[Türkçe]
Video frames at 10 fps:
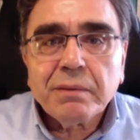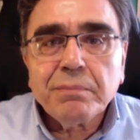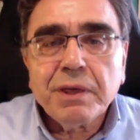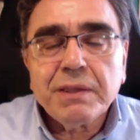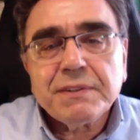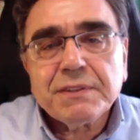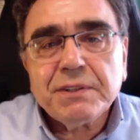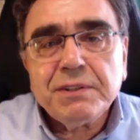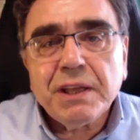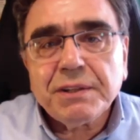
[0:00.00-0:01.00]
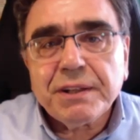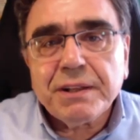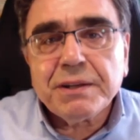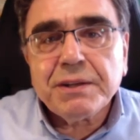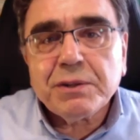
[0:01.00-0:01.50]
meclisin
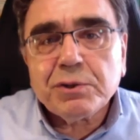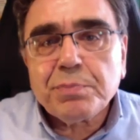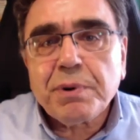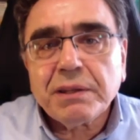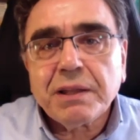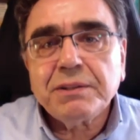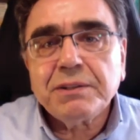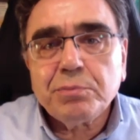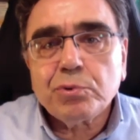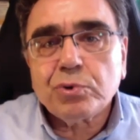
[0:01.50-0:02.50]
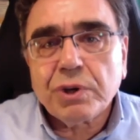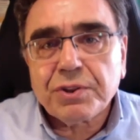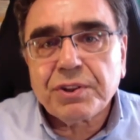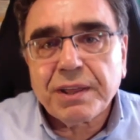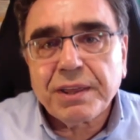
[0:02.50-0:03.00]
yetkilerinin tırpanlandığı bir
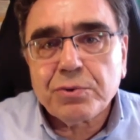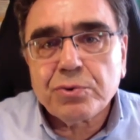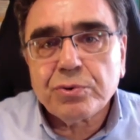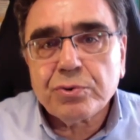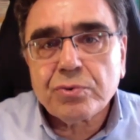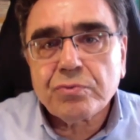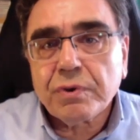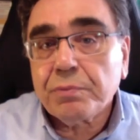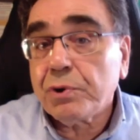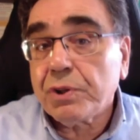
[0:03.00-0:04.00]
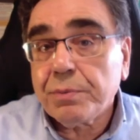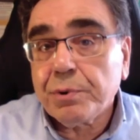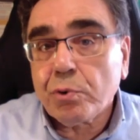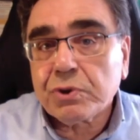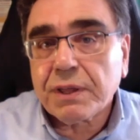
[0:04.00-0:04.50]
süreçten geçiyoruz ve bu
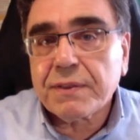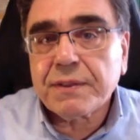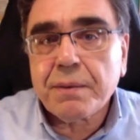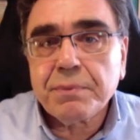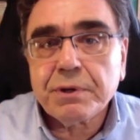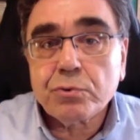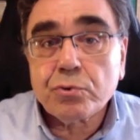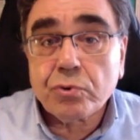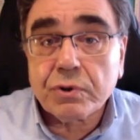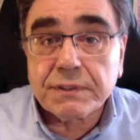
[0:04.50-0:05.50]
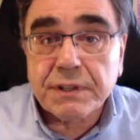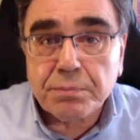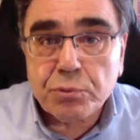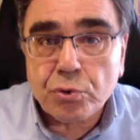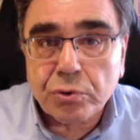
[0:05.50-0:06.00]
2018'den beri çok
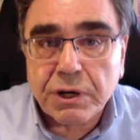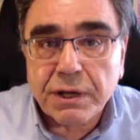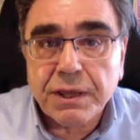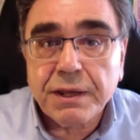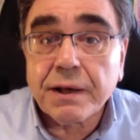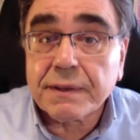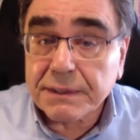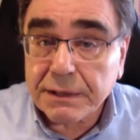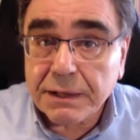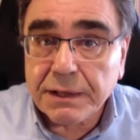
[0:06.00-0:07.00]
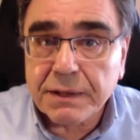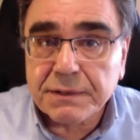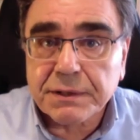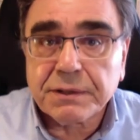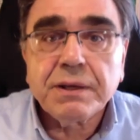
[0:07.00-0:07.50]
hızlanmış olarak yeni
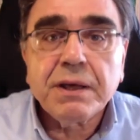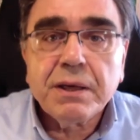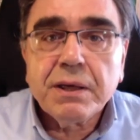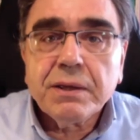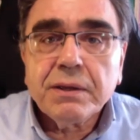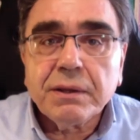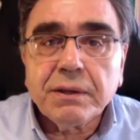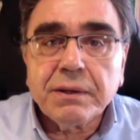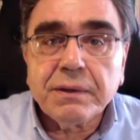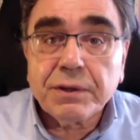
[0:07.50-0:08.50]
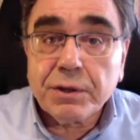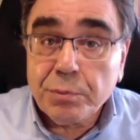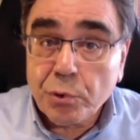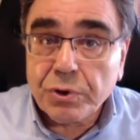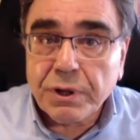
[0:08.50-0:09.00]
anayasanın
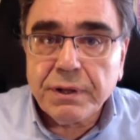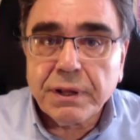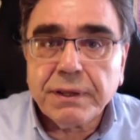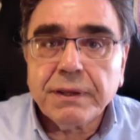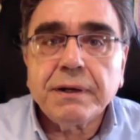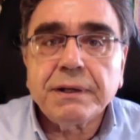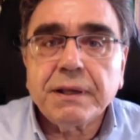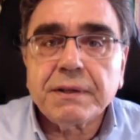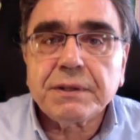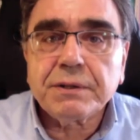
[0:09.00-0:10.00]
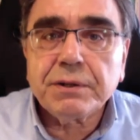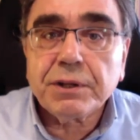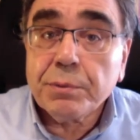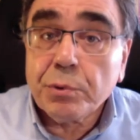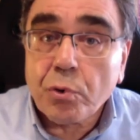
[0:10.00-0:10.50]
2017'deki e, anayasanın
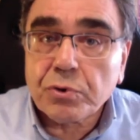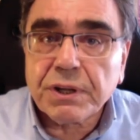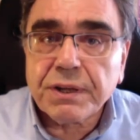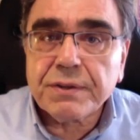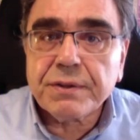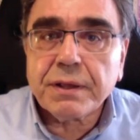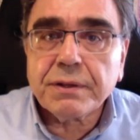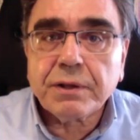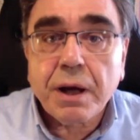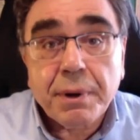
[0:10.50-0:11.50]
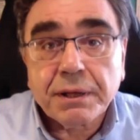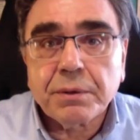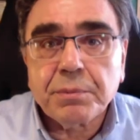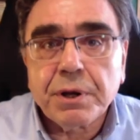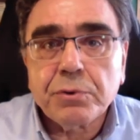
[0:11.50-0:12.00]
2018'de tam
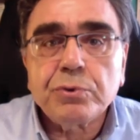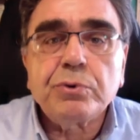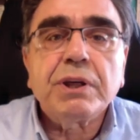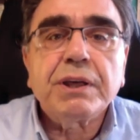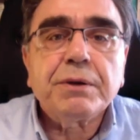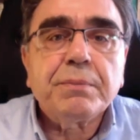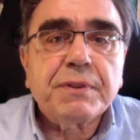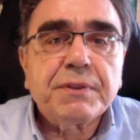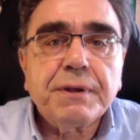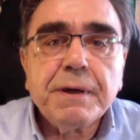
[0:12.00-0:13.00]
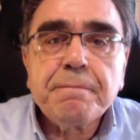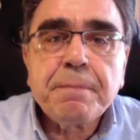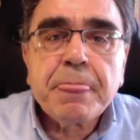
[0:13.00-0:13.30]
anlamıyla yürürlüğe girmesiyle